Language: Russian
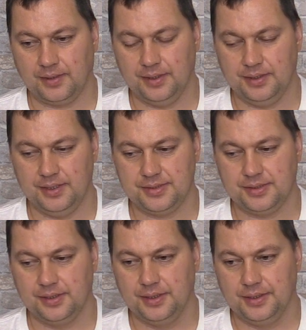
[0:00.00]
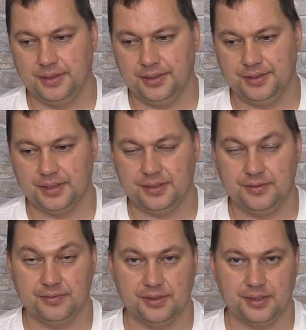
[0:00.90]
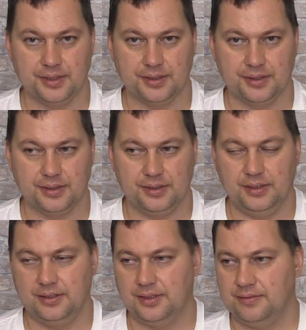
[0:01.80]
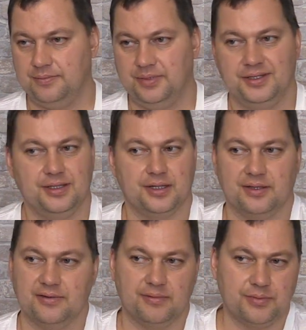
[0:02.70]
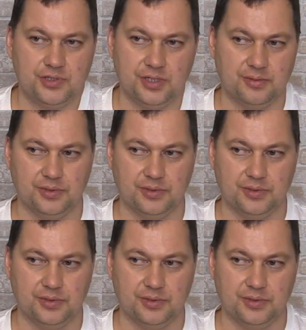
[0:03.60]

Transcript: есть негативная энергия, или она по энергии вам вообще не